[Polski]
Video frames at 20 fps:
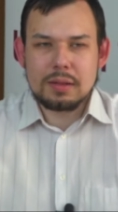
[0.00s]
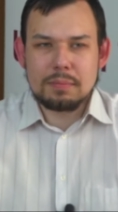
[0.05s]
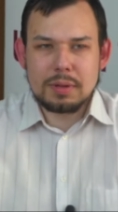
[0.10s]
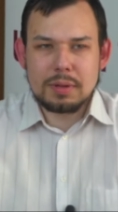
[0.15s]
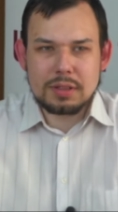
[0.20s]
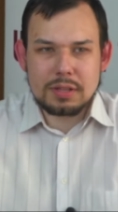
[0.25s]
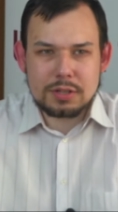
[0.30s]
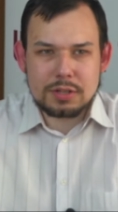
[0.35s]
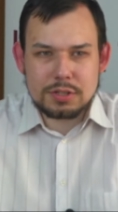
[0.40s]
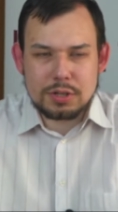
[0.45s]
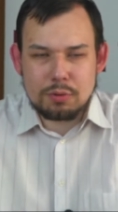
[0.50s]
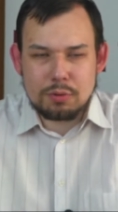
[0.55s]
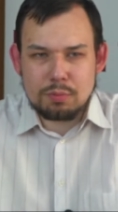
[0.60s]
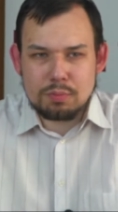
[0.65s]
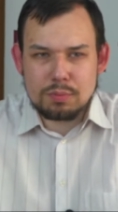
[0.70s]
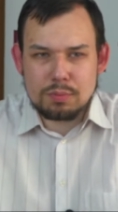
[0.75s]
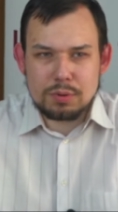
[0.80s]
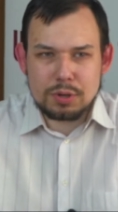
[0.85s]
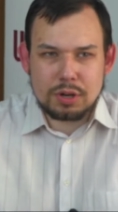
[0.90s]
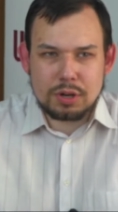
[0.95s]
będę chciał
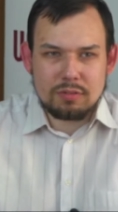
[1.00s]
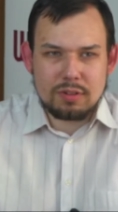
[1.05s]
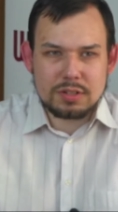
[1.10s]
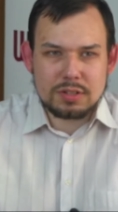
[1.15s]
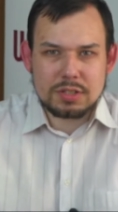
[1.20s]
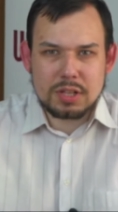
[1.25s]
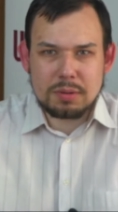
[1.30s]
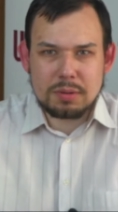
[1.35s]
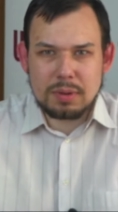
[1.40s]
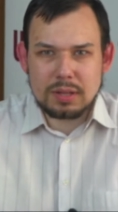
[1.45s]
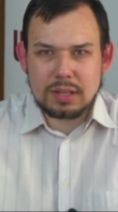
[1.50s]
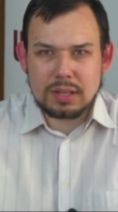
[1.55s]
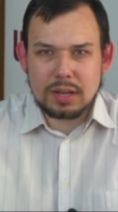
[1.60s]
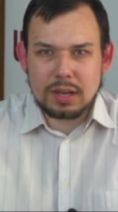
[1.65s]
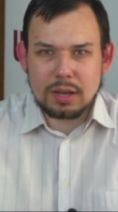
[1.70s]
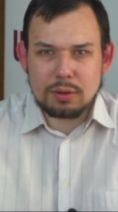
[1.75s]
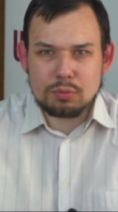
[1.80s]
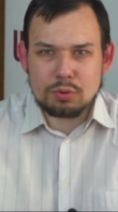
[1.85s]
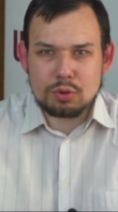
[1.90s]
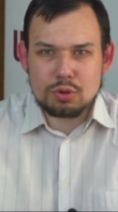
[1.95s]
opublikować ten
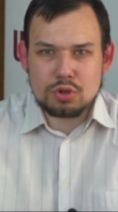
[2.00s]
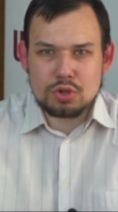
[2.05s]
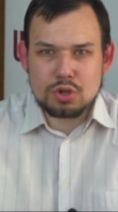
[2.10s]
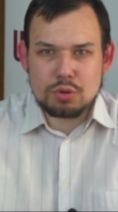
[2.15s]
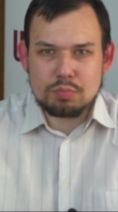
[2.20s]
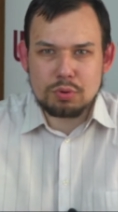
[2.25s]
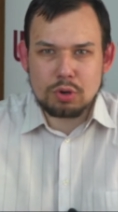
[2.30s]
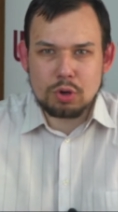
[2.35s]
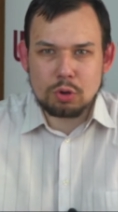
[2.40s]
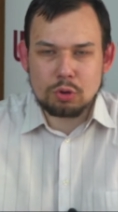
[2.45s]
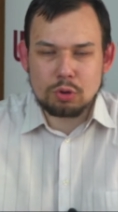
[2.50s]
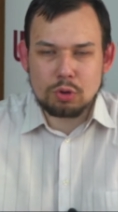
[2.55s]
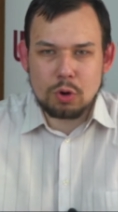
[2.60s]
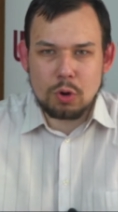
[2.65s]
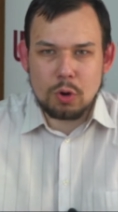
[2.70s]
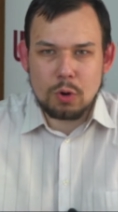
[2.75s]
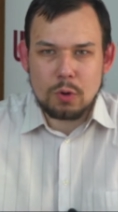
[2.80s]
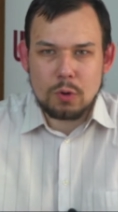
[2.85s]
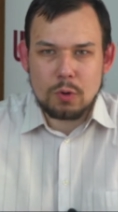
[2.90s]
materiał dość szybko, to